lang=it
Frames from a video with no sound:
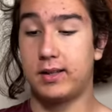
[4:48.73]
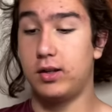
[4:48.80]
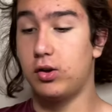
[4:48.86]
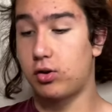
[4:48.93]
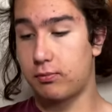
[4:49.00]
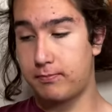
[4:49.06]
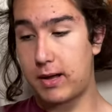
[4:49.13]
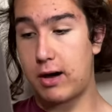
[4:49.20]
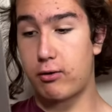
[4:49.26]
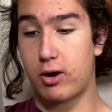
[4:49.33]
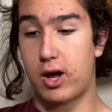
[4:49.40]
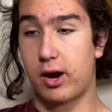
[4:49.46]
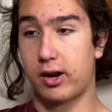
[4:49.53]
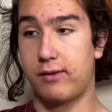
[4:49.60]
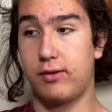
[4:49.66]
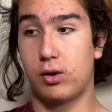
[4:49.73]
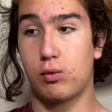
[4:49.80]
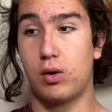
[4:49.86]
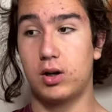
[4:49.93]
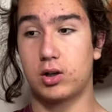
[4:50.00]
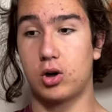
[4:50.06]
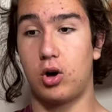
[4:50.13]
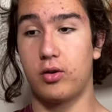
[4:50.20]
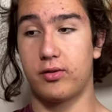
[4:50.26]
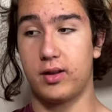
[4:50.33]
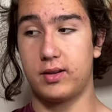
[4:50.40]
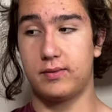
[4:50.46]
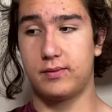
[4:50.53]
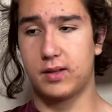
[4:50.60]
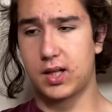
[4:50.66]
Io spero arrivi
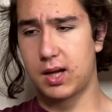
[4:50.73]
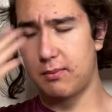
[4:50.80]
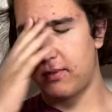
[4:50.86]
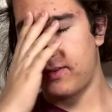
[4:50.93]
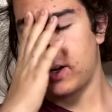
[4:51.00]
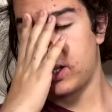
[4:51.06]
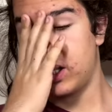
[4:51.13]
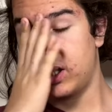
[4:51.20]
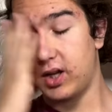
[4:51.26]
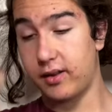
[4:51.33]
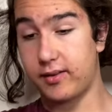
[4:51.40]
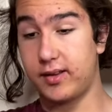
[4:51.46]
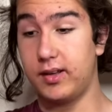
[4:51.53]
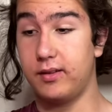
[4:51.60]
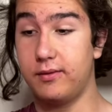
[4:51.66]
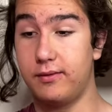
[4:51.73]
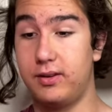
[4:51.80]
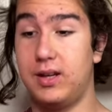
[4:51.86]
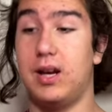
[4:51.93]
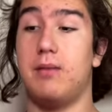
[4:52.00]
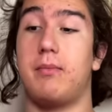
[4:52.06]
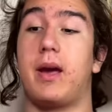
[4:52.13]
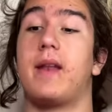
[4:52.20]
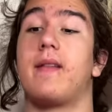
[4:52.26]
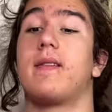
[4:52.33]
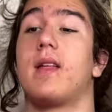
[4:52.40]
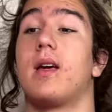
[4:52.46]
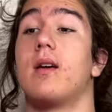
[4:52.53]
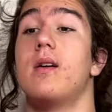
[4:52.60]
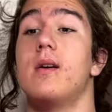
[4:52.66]
qualcosa che mi faccia dire sì,
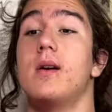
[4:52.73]
finalmente